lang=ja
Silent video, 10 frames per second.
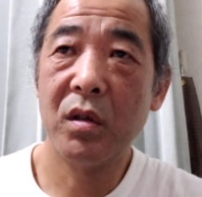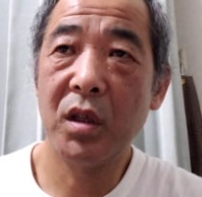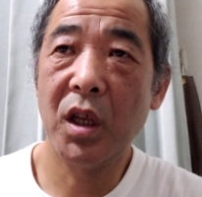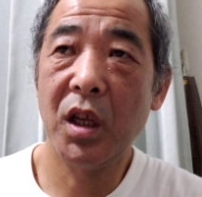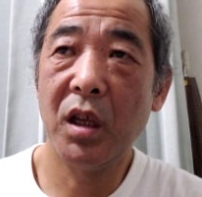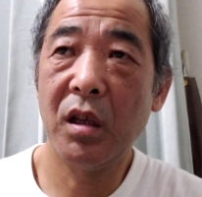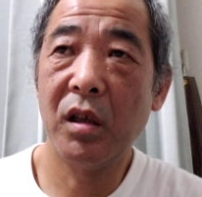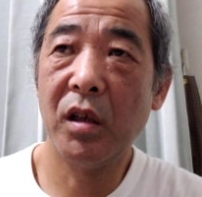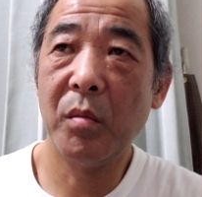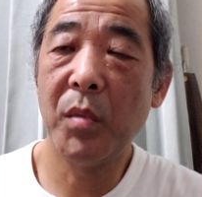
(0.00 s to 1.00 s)

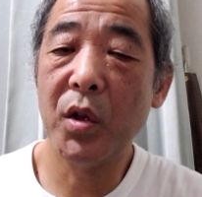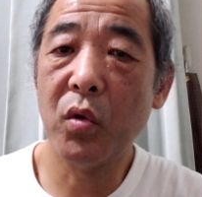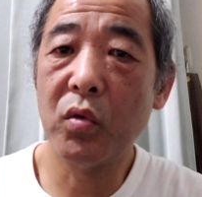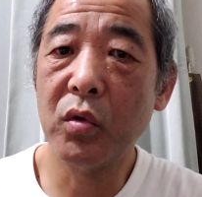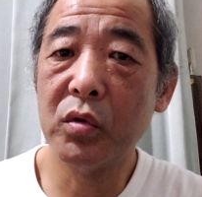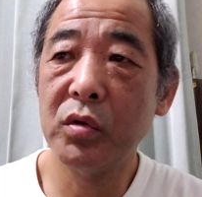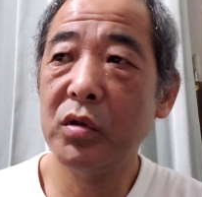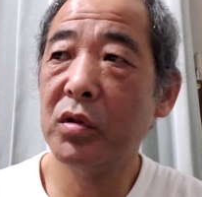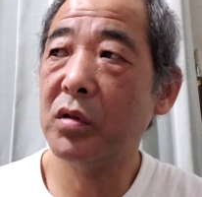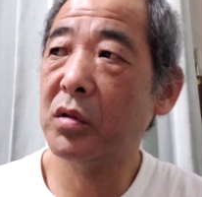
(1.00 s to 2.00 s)
で、まあよくよ
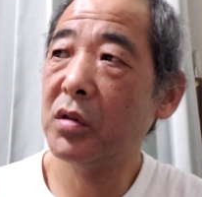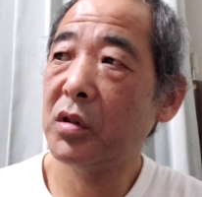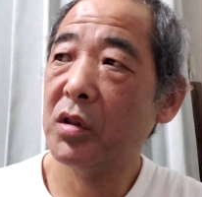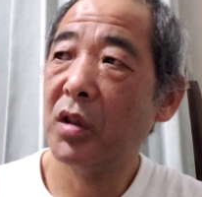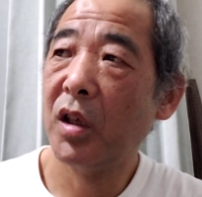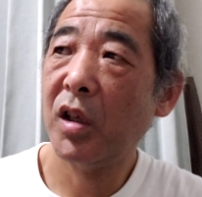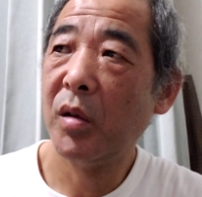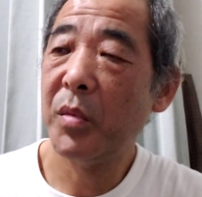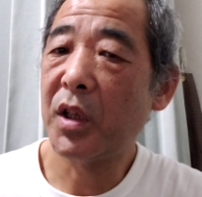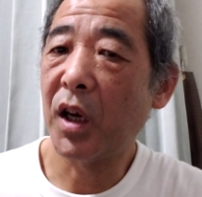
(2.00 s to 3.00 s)
く
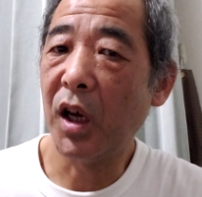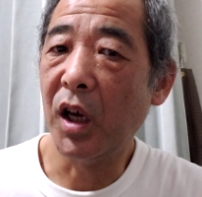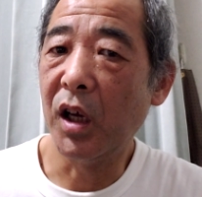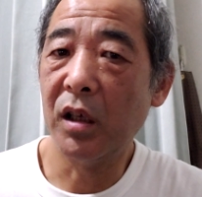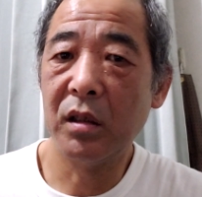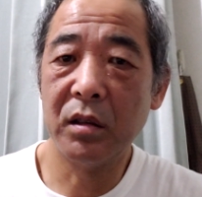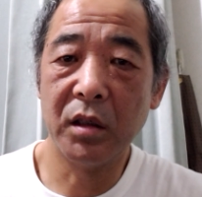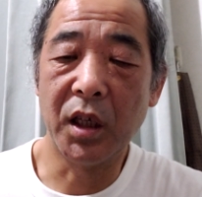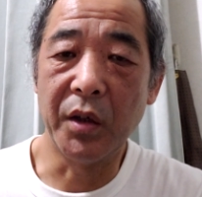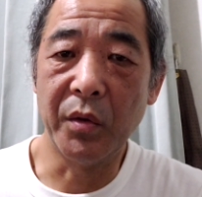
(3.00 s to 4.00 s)
見たら、
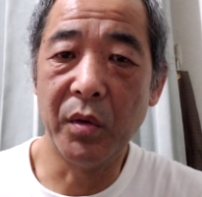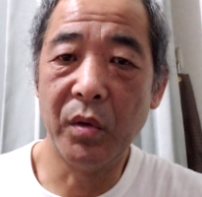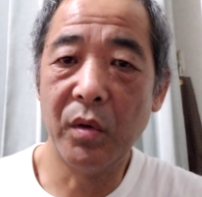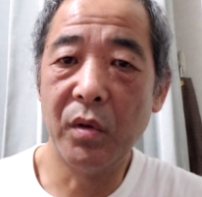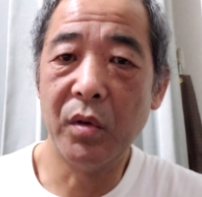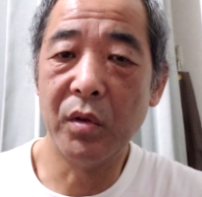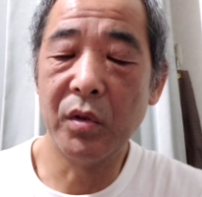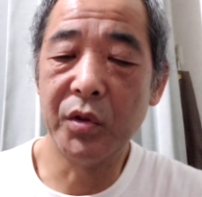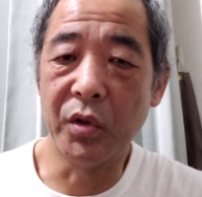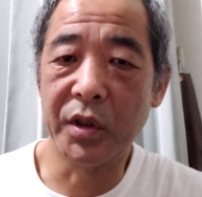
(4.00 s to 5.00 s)
あ
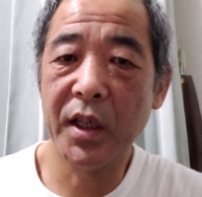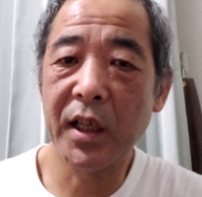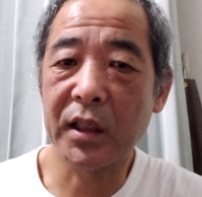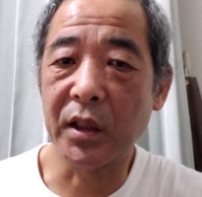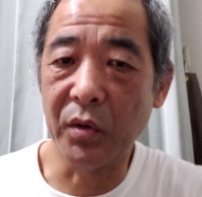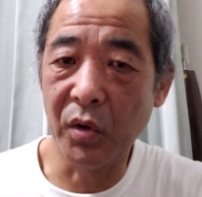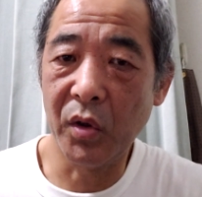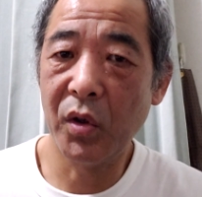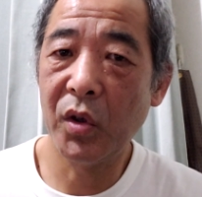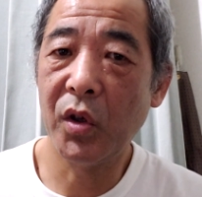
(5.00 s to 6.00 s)
の、女性だった
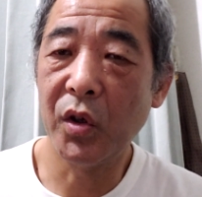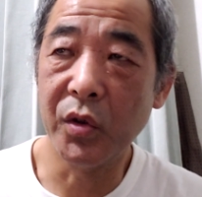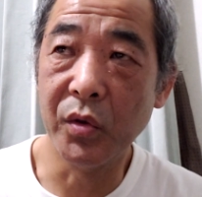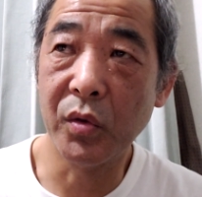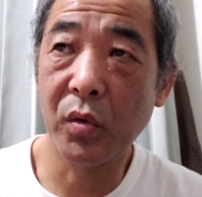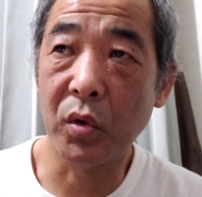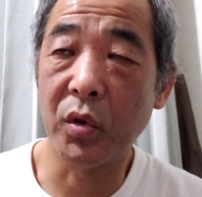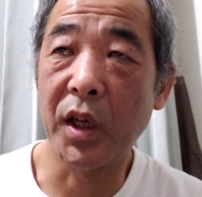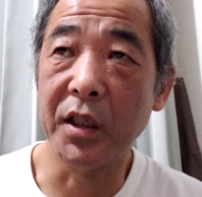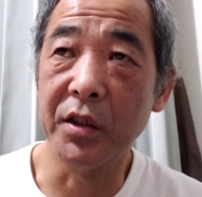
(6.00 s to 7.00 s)
というこ
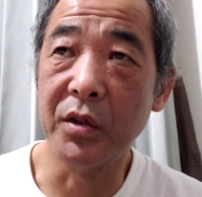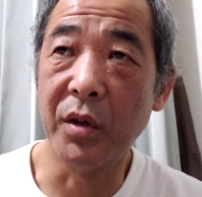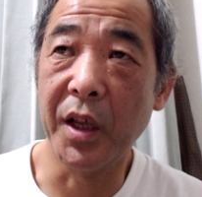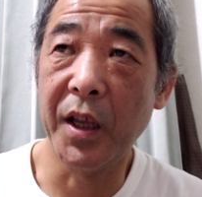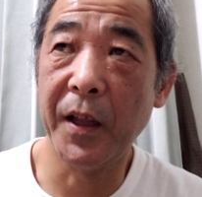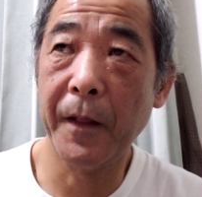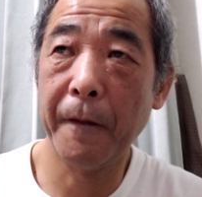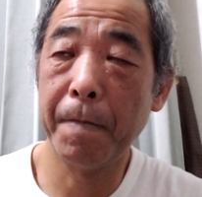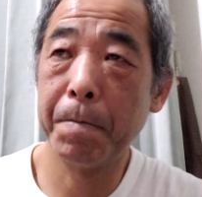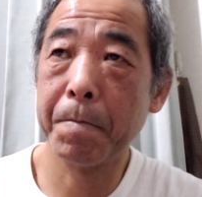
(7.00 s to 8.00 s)
となんですよね。
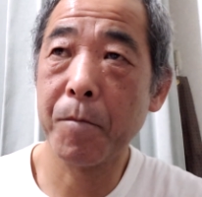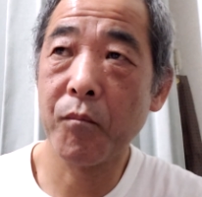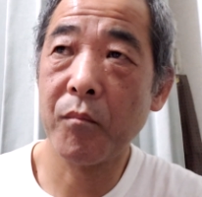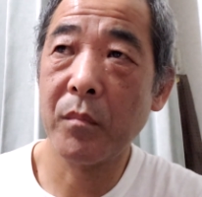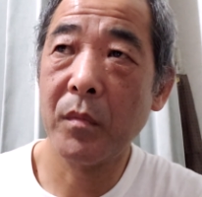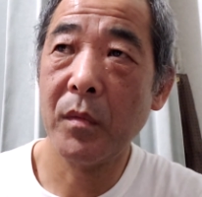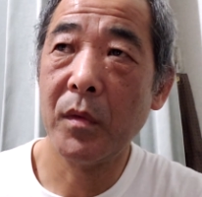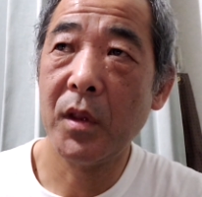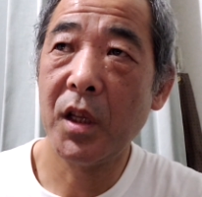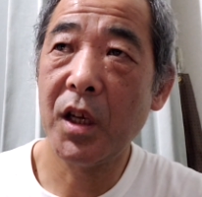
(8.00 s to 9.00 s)

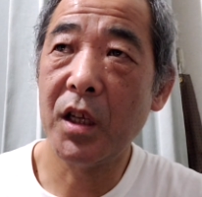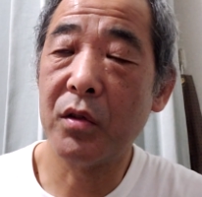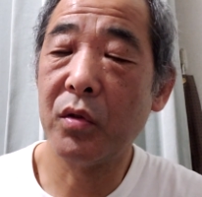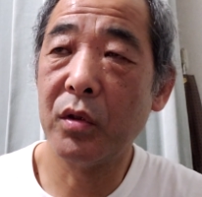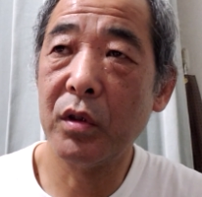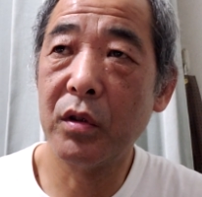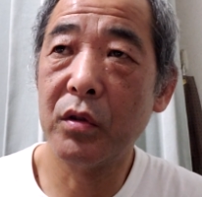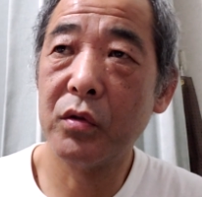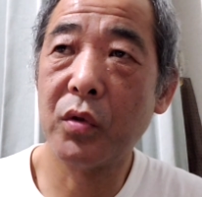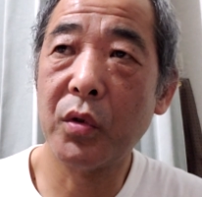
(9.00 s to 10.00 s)
でね、
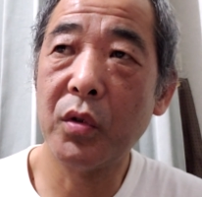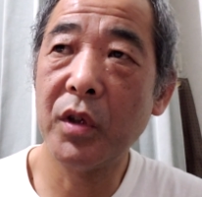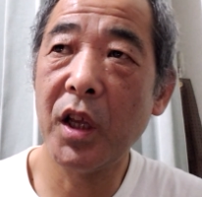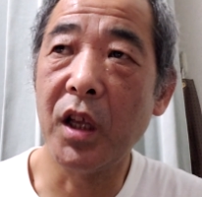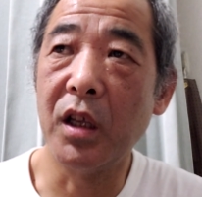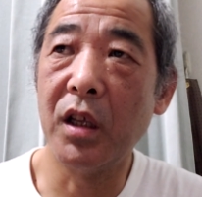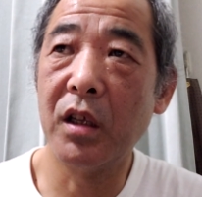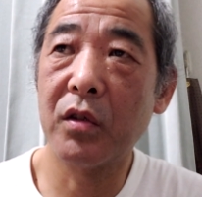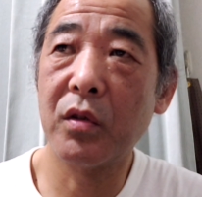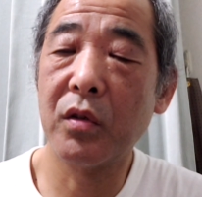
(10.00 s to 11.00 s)
その
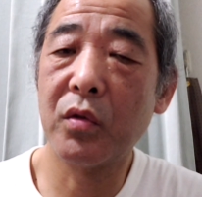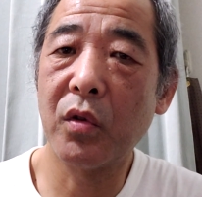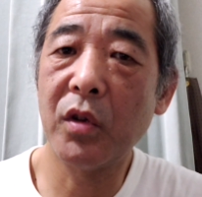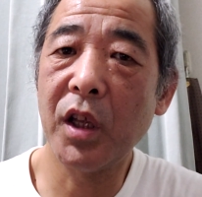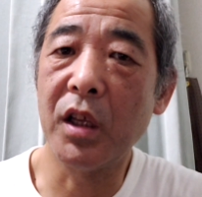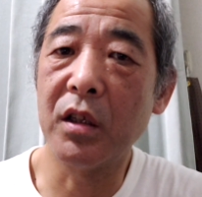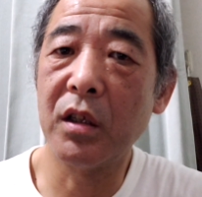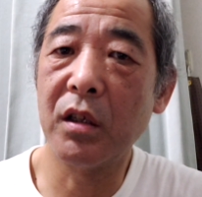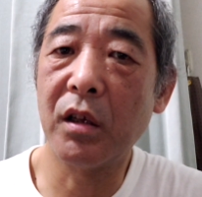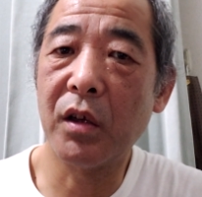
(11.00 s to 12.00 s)
ね、そのね、
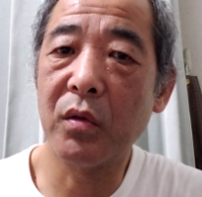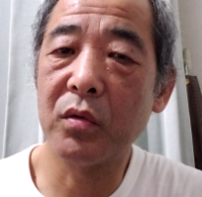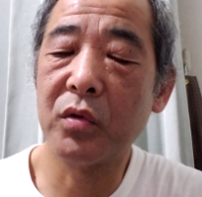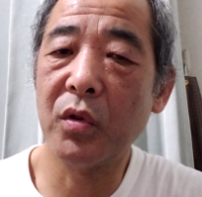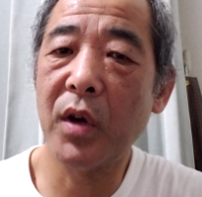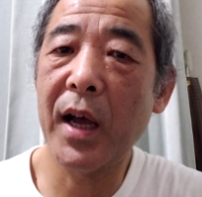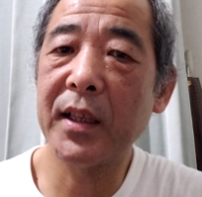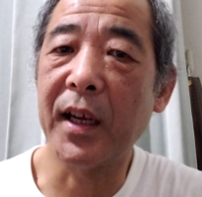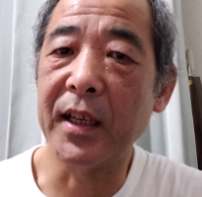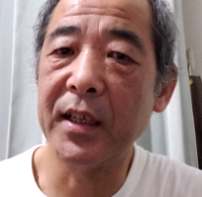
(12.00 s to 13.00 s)
あの、その
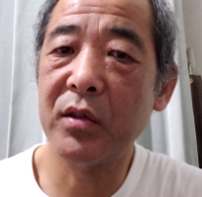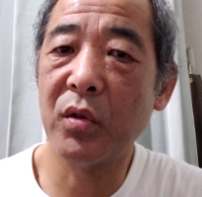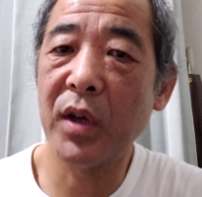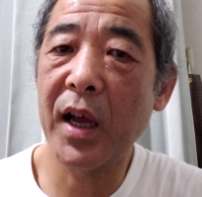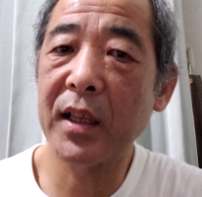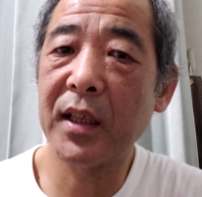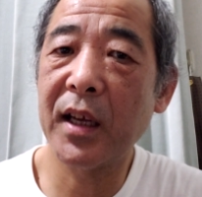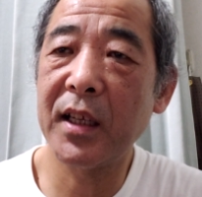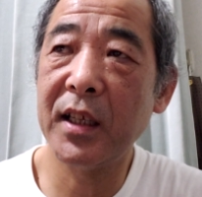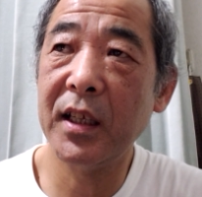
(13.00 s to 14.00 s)
あたり、そのあ
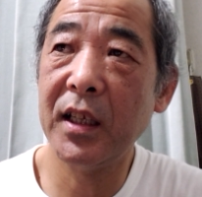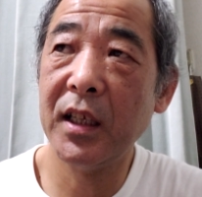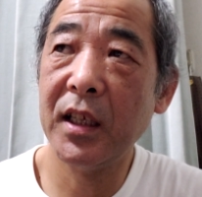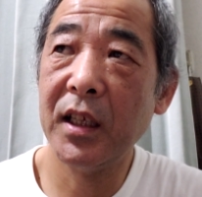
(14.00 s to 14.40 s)
たり